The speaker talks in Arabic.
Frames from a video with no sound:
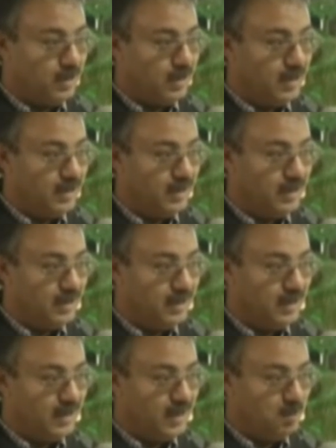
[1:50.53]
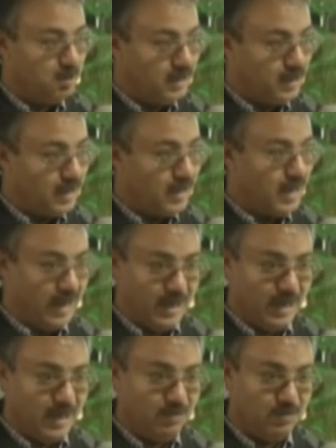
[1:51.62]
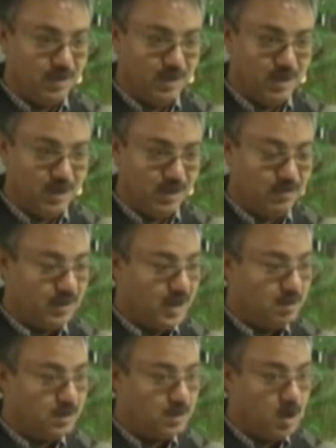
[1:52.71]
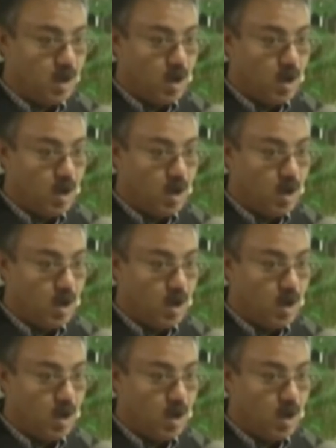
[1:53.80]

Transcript: المنطقة يعني عندنا في في جابس